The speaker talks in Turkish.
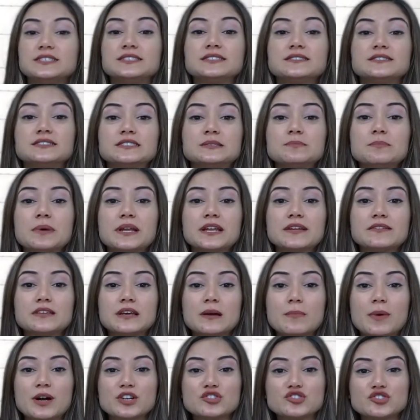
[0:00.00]
Yıldırım
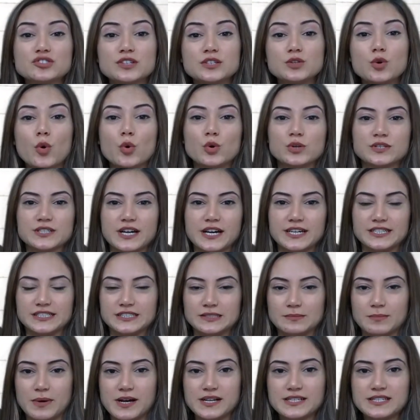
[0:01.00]
Belediye Başkanı
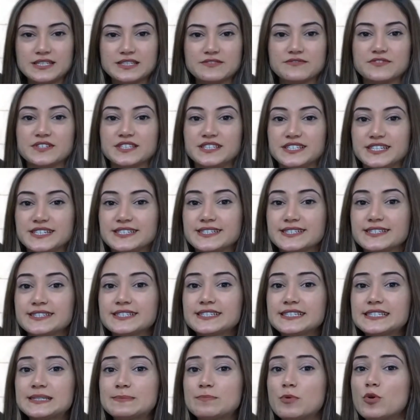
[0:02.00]
Oktay Yılmaz, Fidye
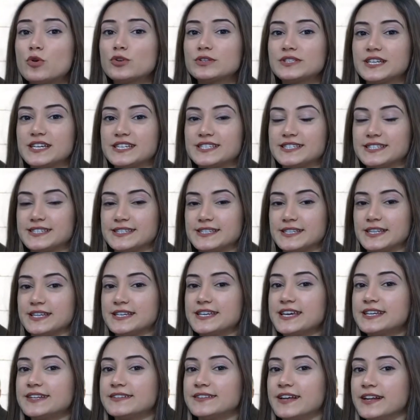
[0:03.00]
Kızık Spor
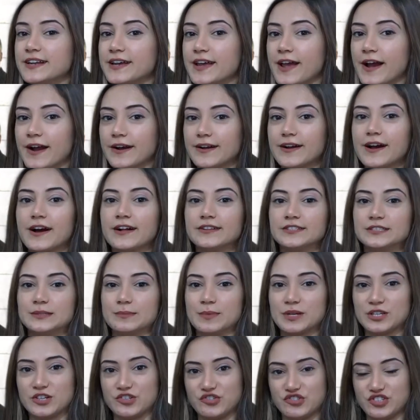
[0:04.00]
Tesisini yeniden ayağa
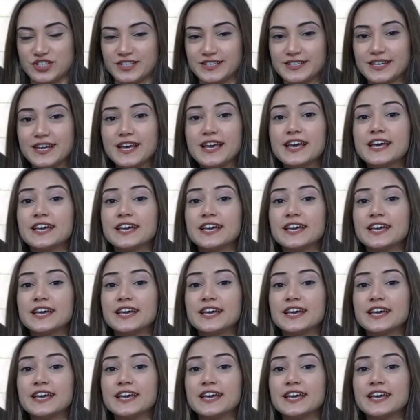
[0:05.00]
kaldırmak için